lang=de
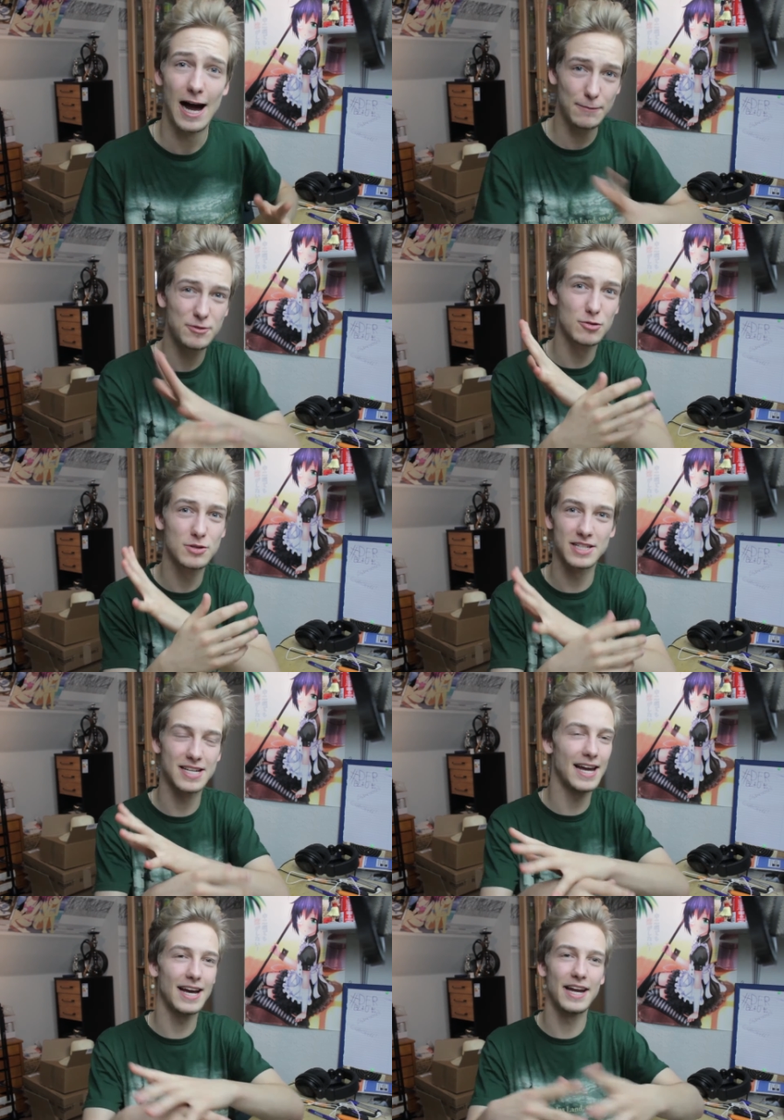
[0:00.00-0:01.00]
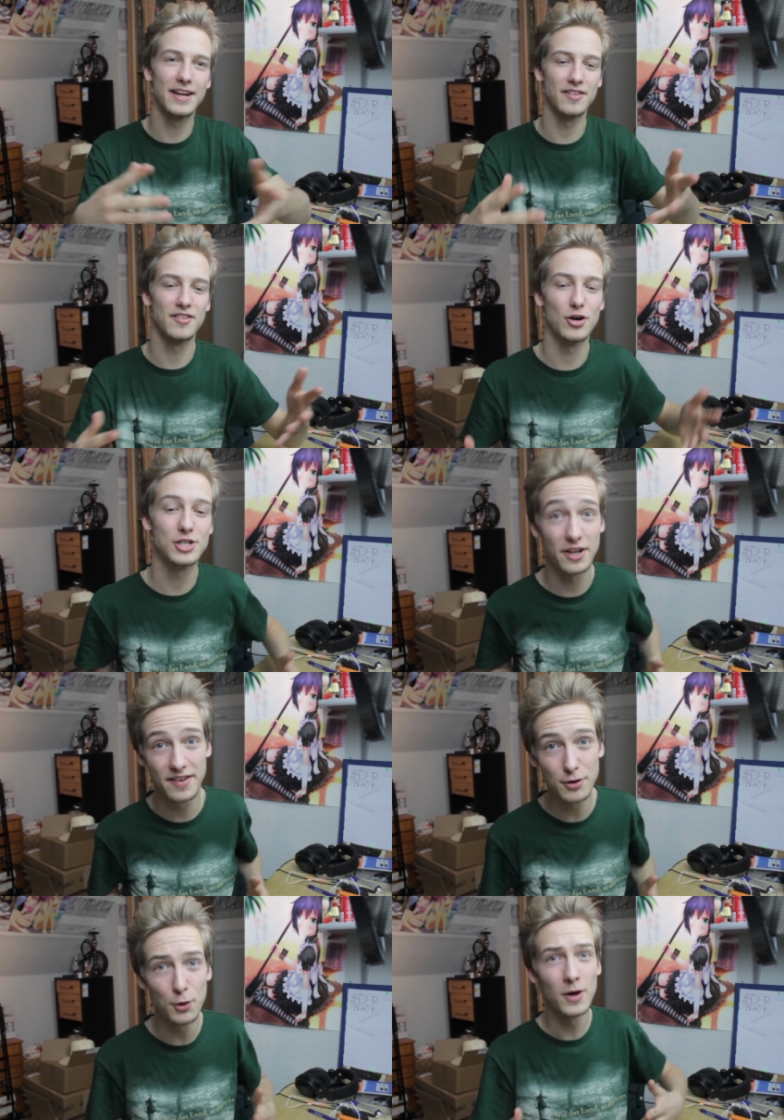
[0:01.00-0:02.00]
Absolut detailreich ist es noch
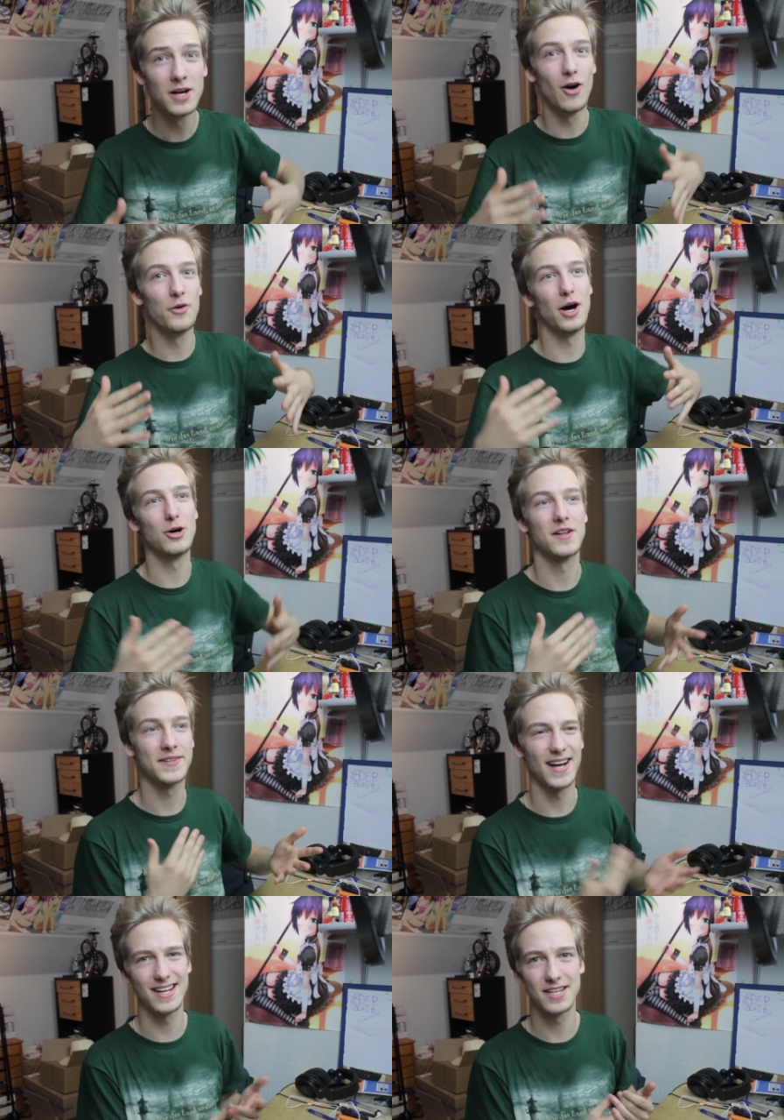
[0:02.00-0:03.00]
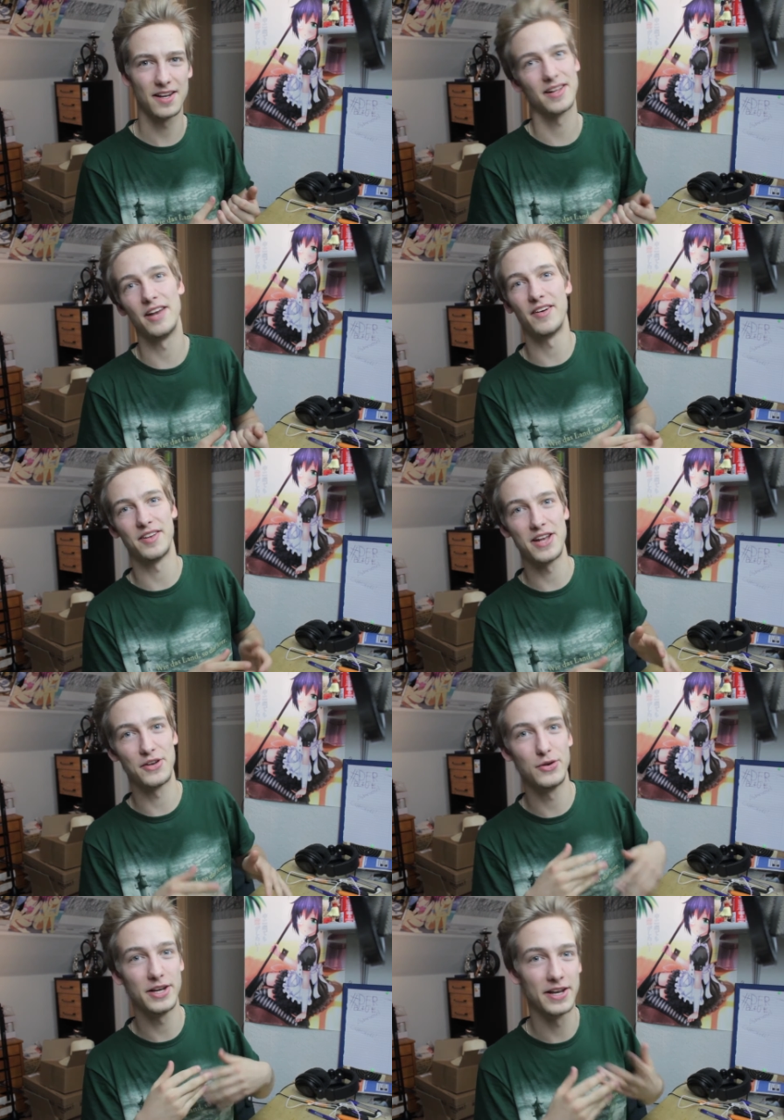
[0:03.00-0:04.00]
dazu und auch das Charakterdesign, was sich
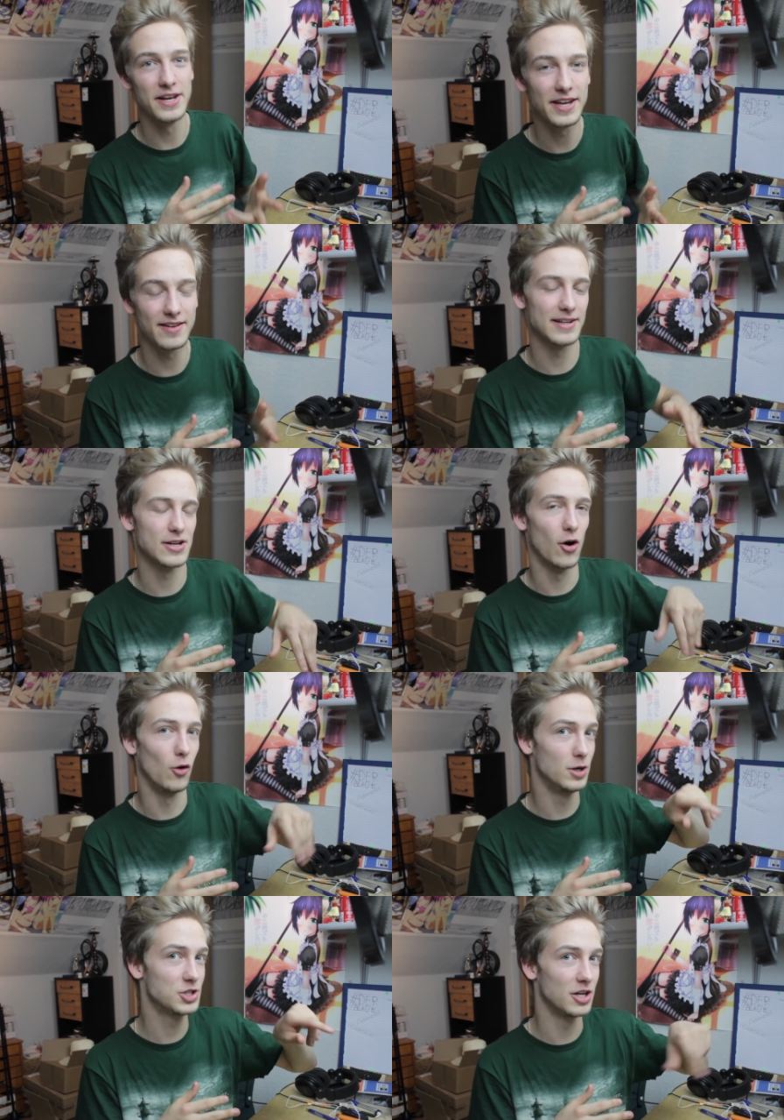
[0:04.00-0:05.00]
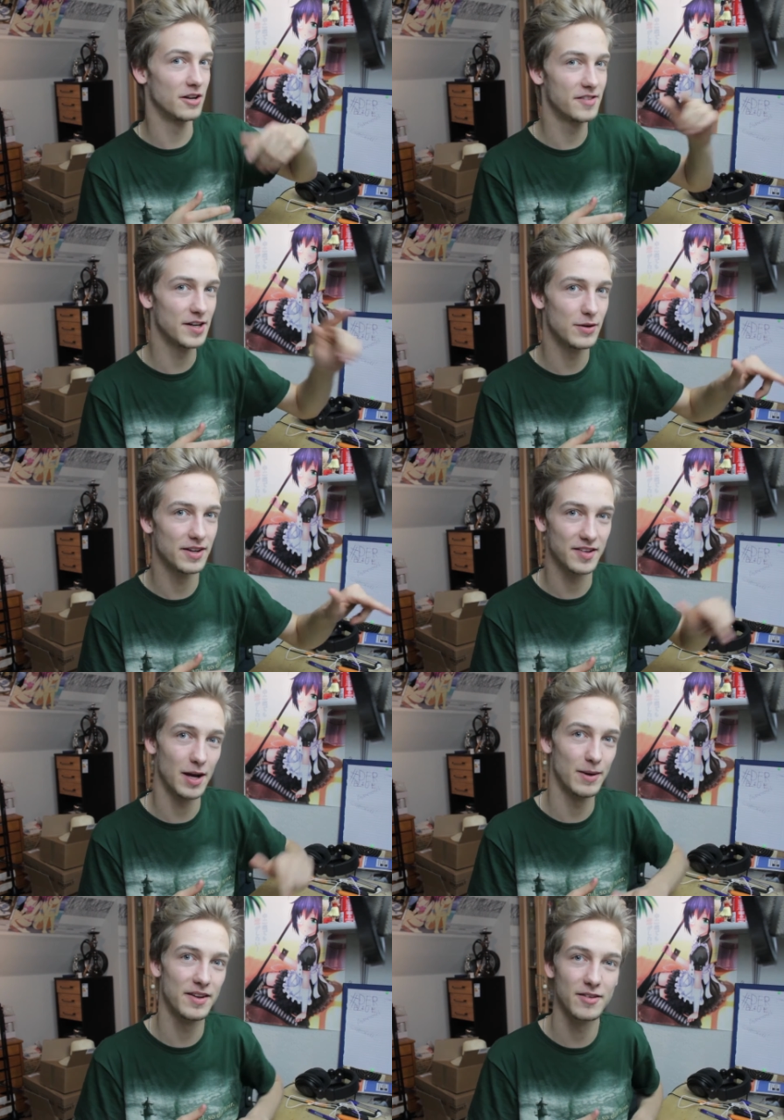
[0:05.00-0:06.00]
natürlich nicht seit der Original Series
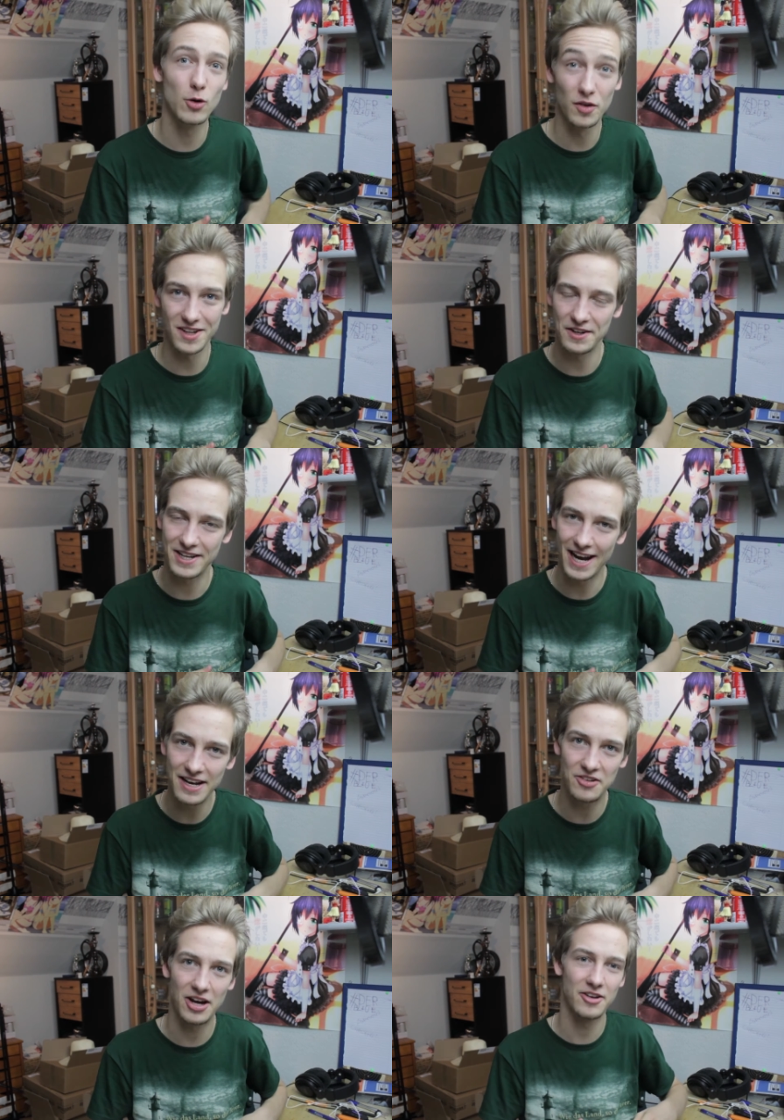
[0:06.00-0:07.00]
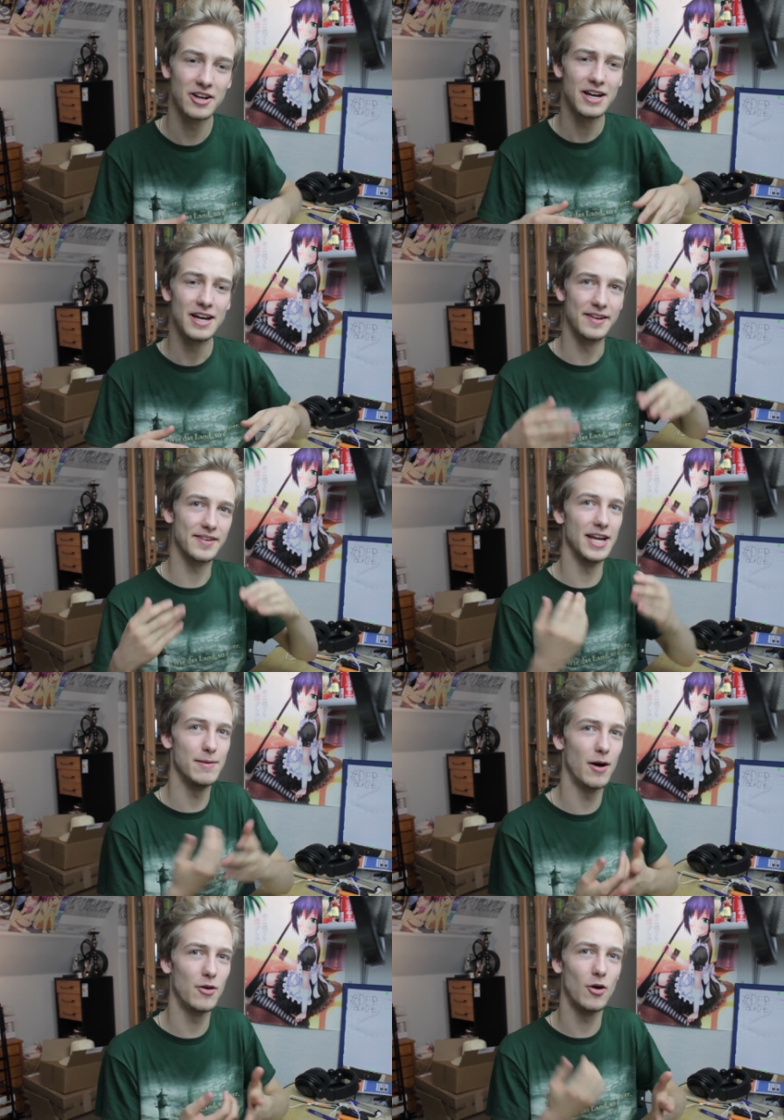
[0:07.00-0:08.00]
damals großartig geändert hat, ist
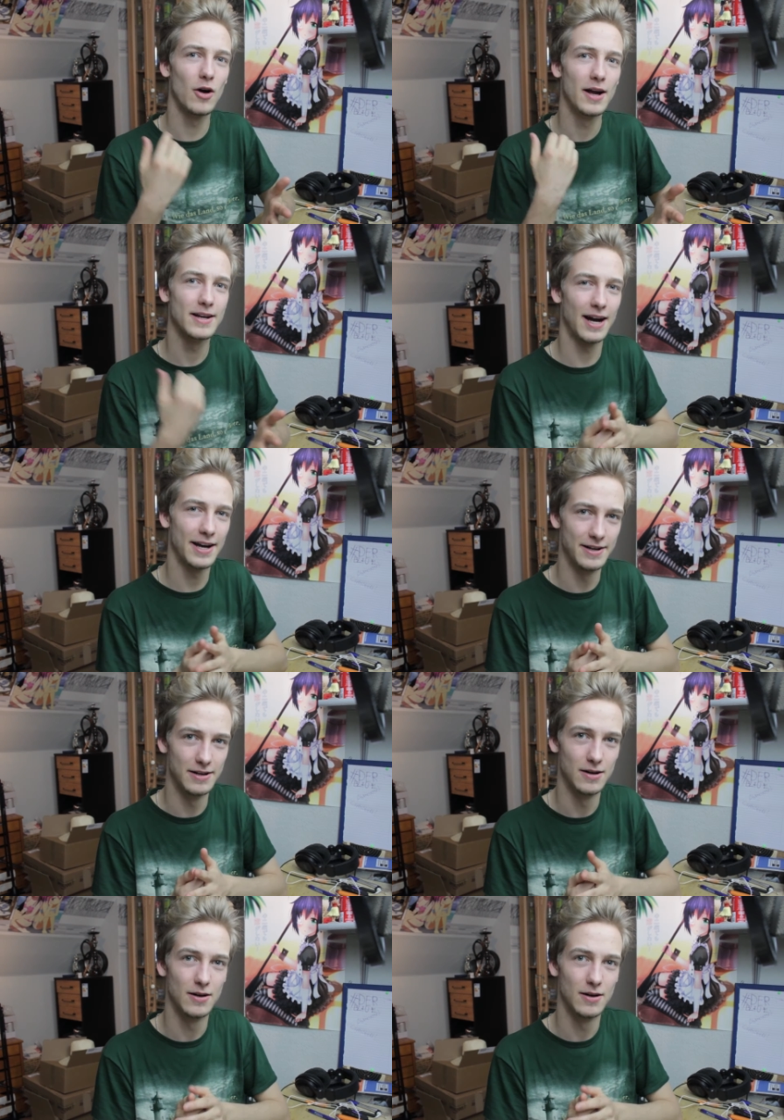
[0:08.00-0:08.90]
immer noch geil.